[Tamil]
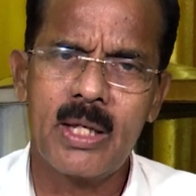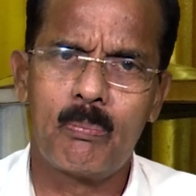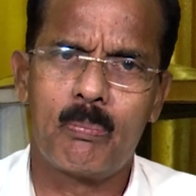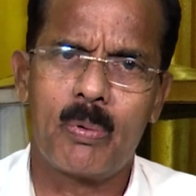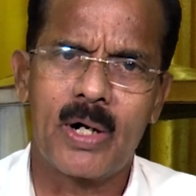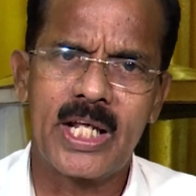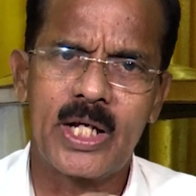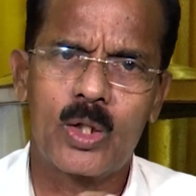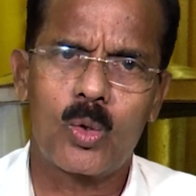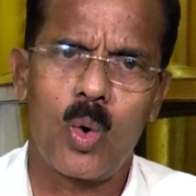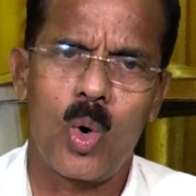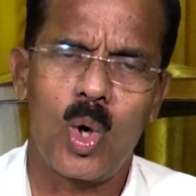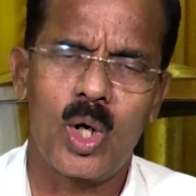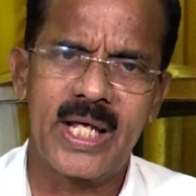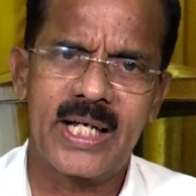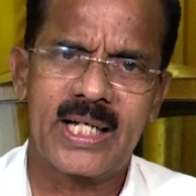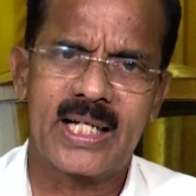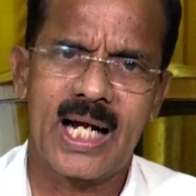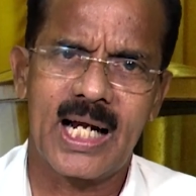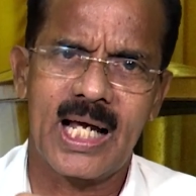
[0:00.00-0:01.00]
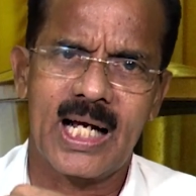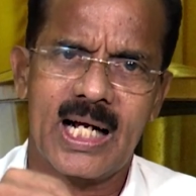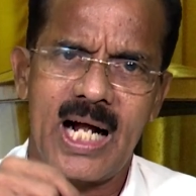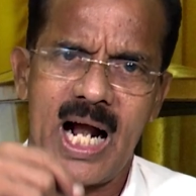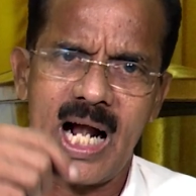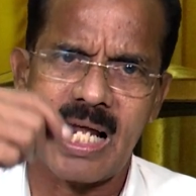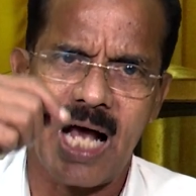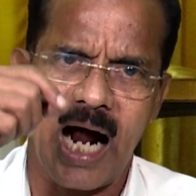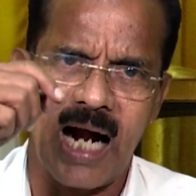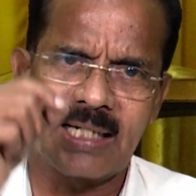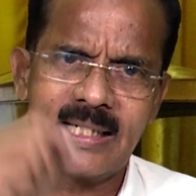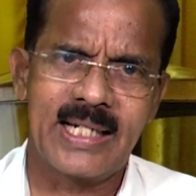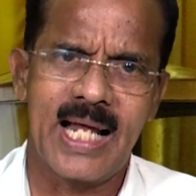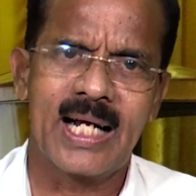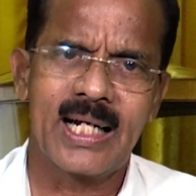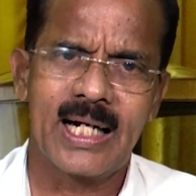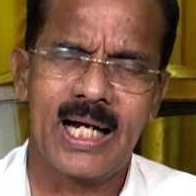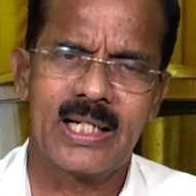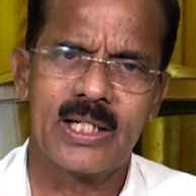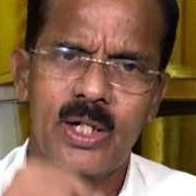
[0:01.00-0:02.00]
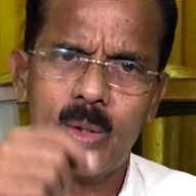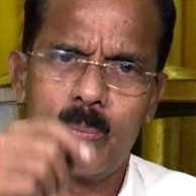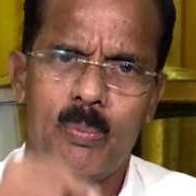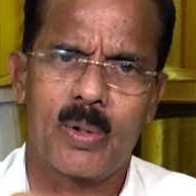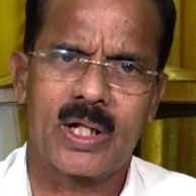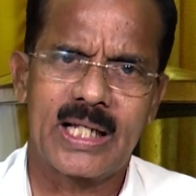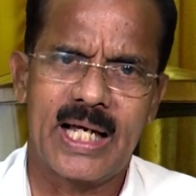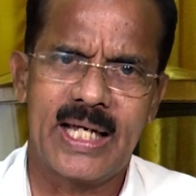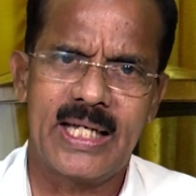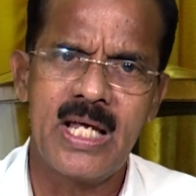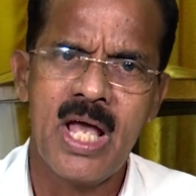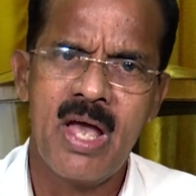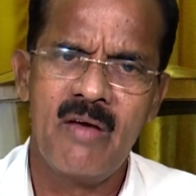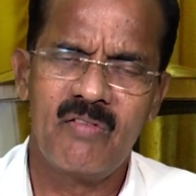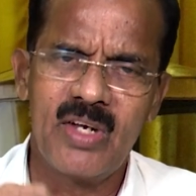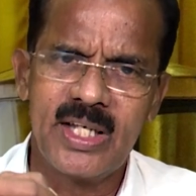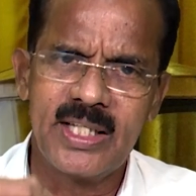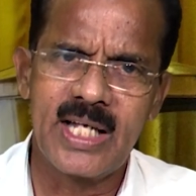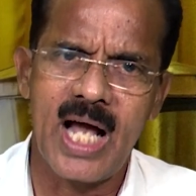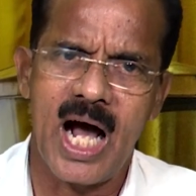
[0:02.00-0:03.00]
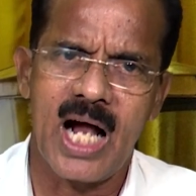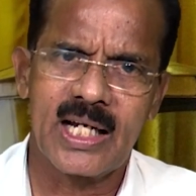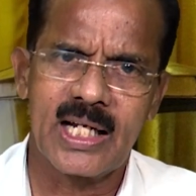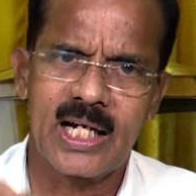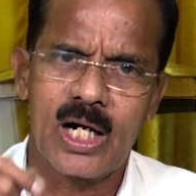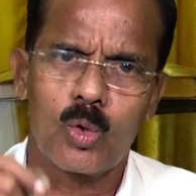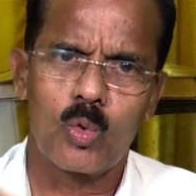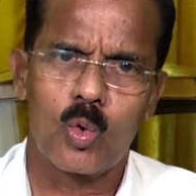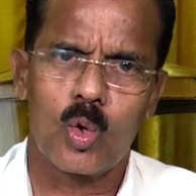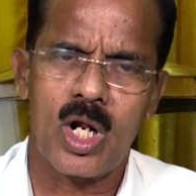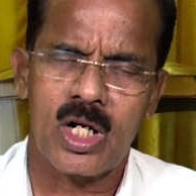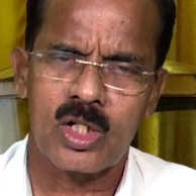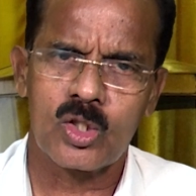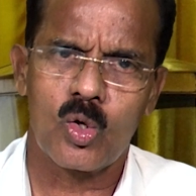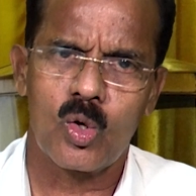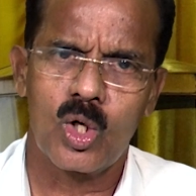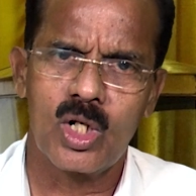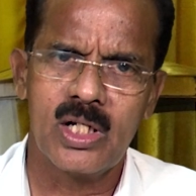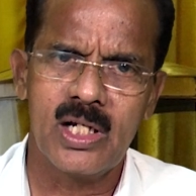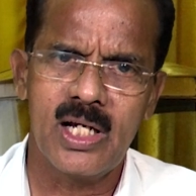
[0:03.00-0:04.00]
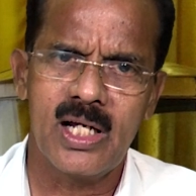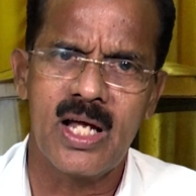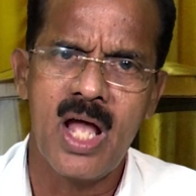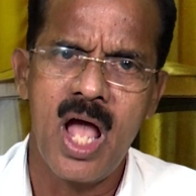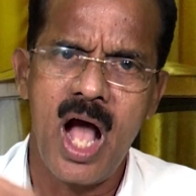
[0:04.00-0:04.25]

இப்படி கோடிக்கணக்கான அண்டங்கள் இருப்பதை விஞ்ஞானிகள் உணர்ந்து கொண்டு